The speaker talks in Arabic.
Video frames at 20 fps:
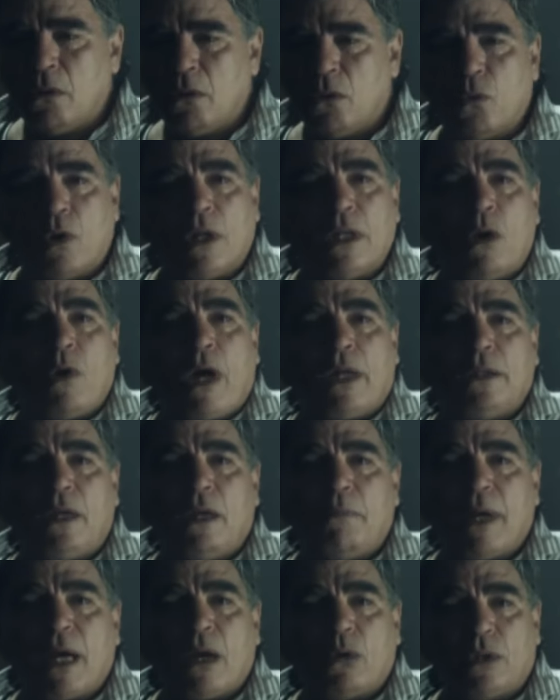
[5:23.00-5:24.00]
وانا الواحد
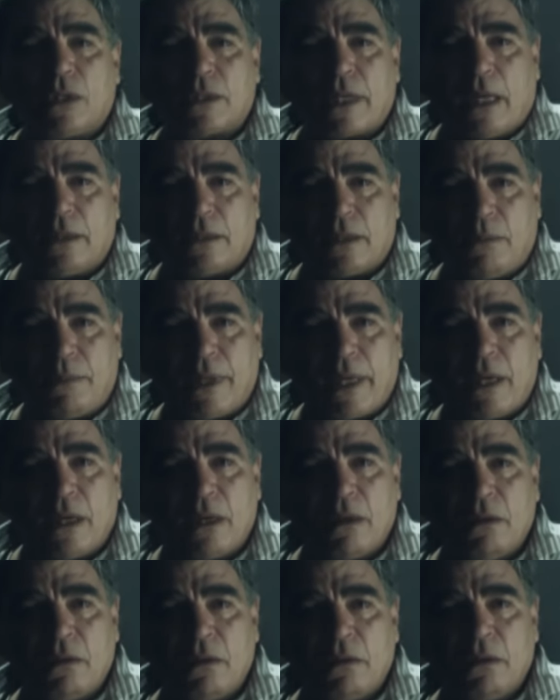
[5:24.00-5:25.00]
اللي باخد اسعاده البيت
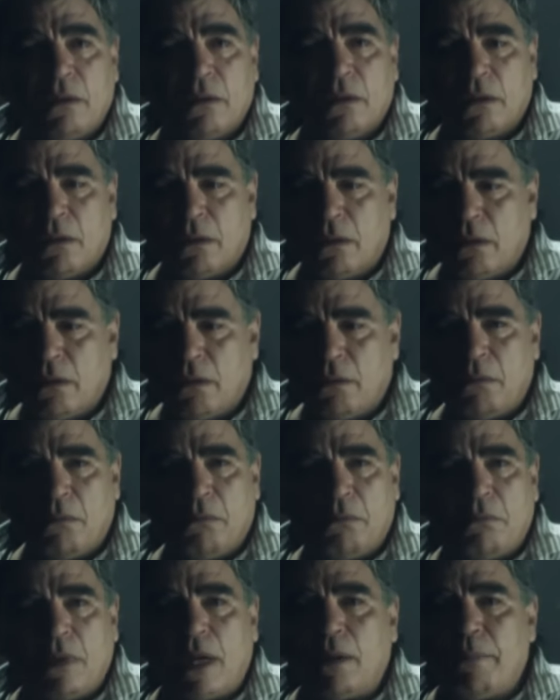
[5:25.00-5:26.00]

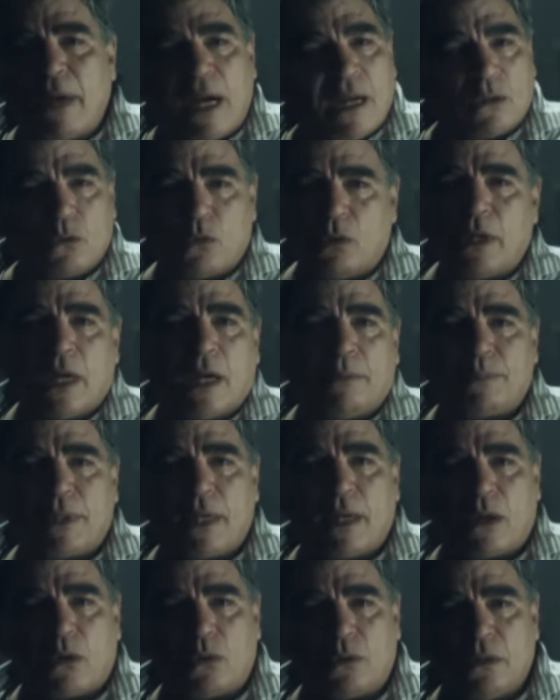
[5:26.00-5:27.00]
ما البلد كلها
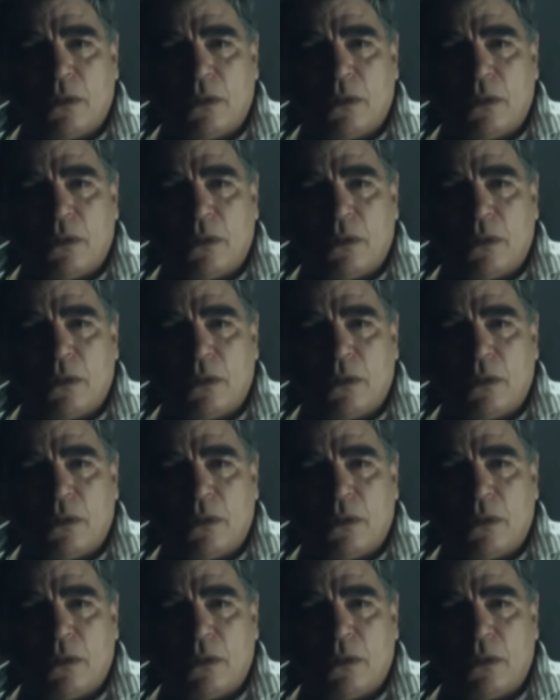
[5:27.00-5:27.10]
بتاخد